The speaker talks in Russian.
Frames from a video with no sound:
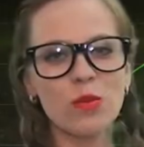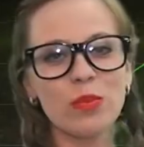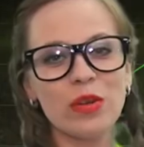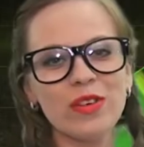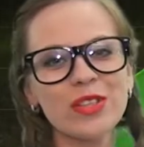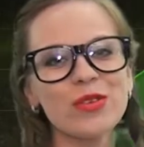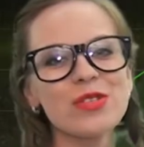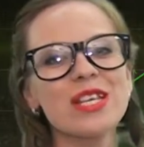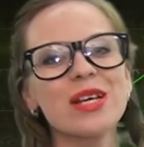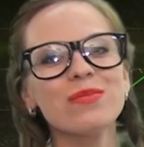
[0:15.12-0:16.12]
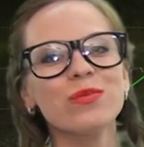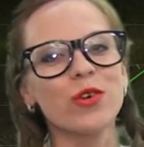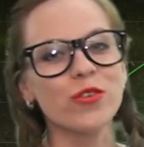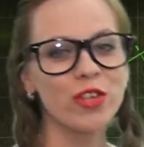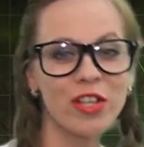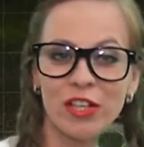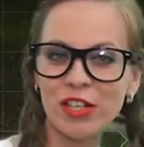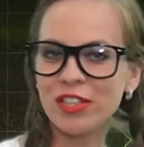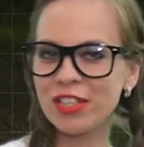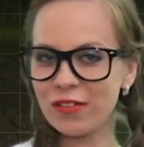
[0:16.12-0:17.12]
Привет, друзья! В эфире
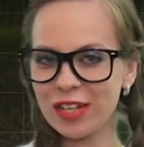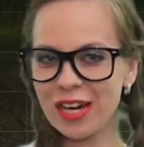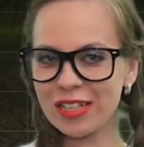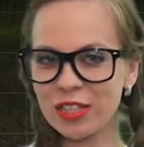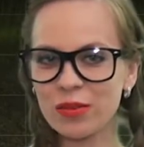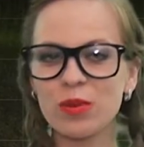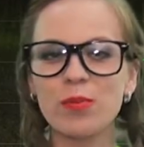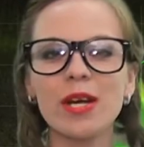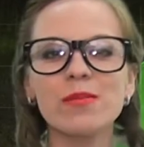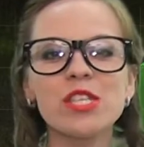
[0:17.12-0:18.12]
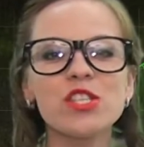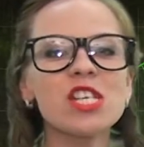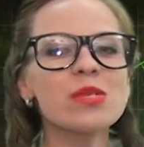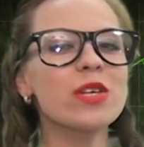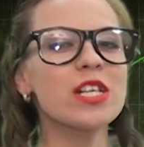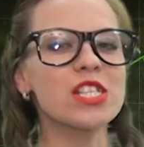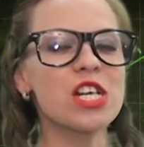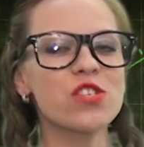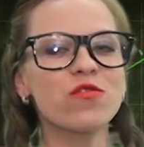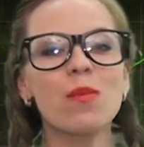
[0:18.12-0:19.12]
Кинонавигатор. И прямо сейчас мы
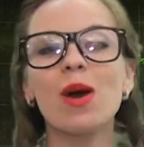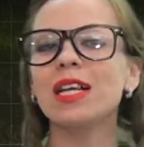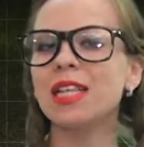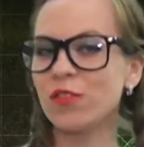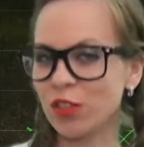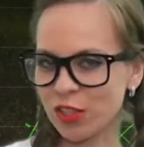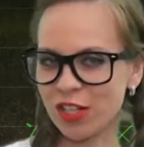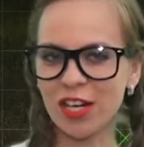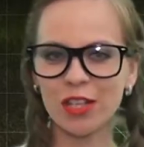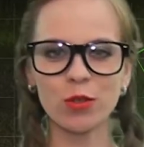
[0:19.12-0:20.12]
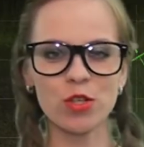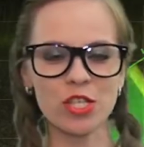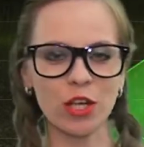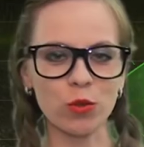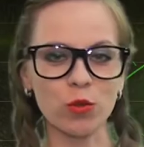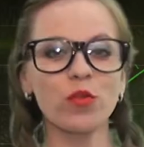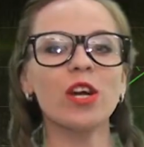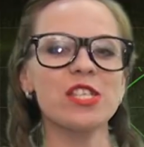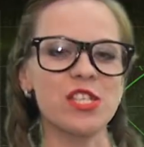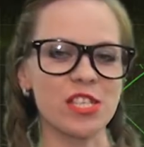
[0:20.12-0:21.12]
расскажем вам о новинках, которые стартуют в
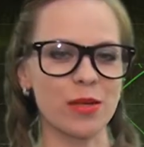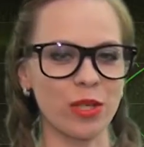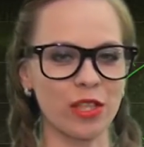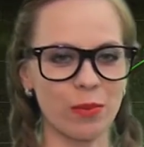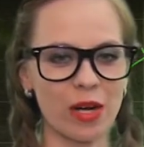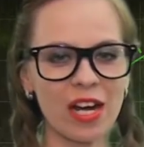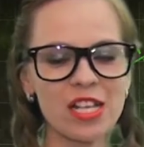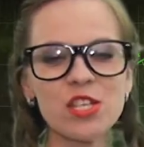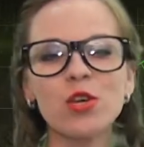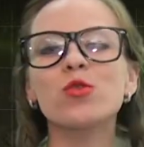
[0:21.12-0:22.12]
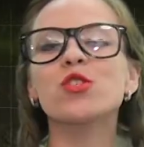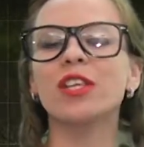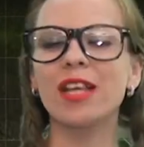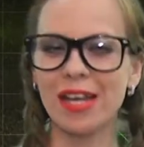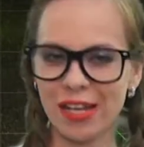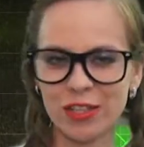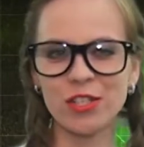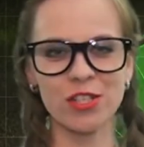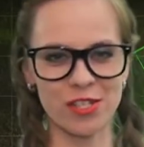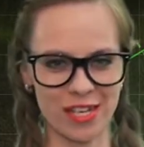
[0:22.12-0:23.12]
российском кинопрокате уже на этой
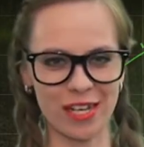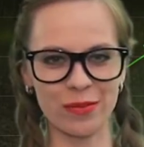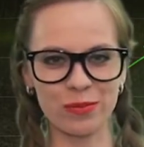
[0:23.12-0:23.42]
неделе.